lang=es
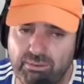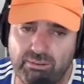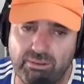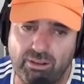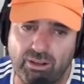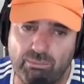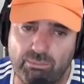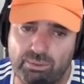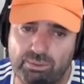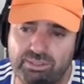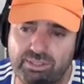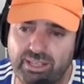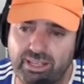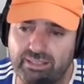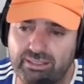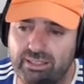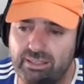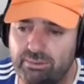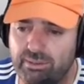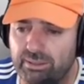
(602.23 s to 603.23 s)
blog cómo se
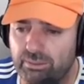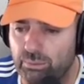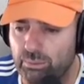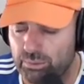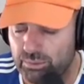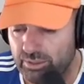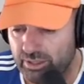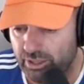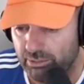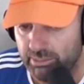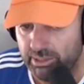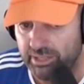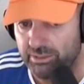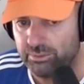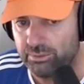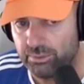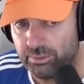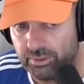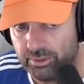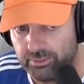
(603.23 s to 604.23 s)
activa tu usuario para
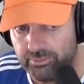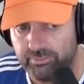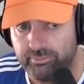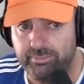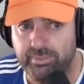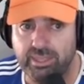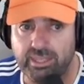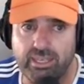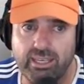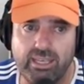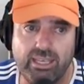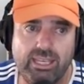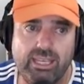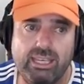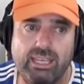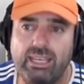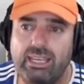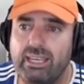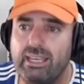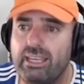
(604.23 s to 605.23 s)
sudo.
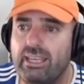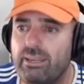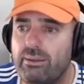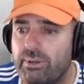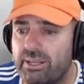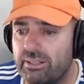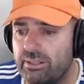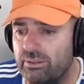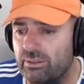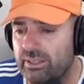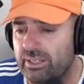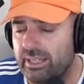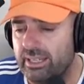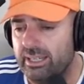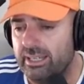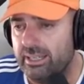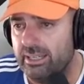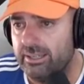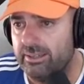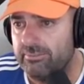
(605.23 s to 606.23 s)
Y bueno,
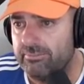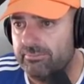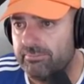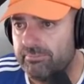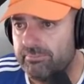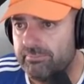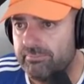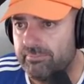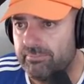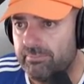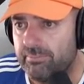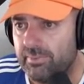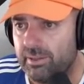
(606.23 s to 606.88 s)
em,